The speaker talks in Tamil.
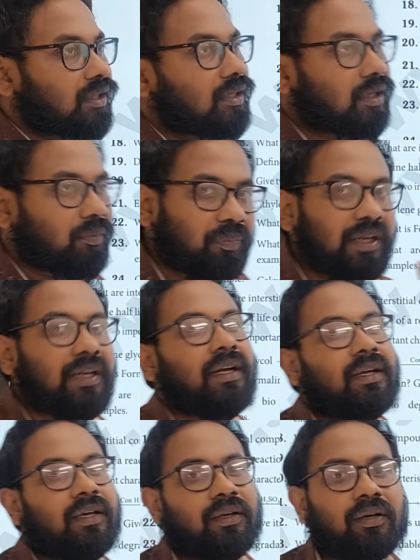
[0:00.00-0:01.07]
வந்து ரிப்பீட்
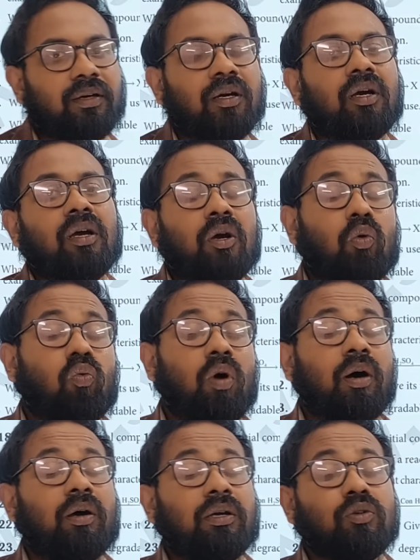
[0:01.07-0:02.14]
ஆகிட்டே இருக்குது வா
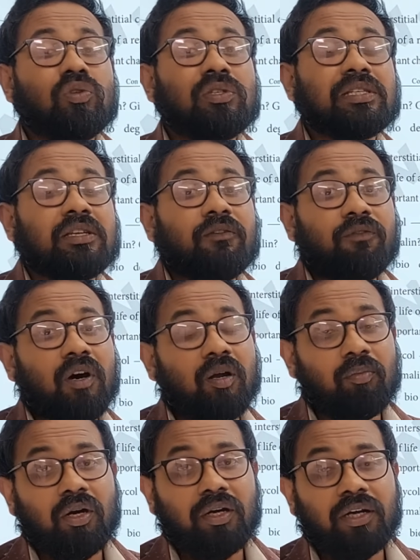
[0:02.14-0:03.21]
யூசஸ் ஆஃப்
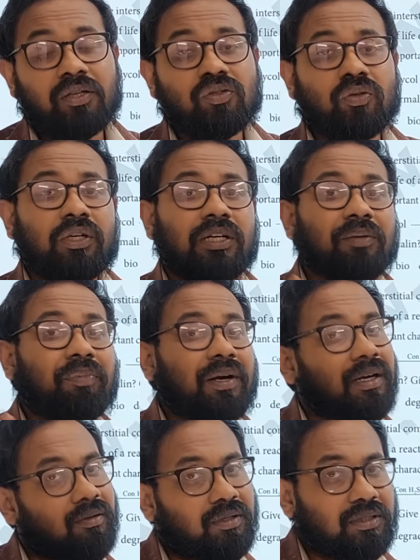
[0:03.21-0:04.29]
ஃபார்மாலிடின்னு சொல்லிட்டு
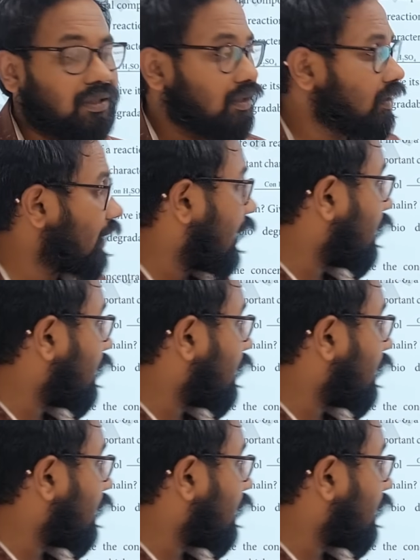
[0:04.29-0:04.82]
பன்னெண்டாவது லெசனில் இருக்குது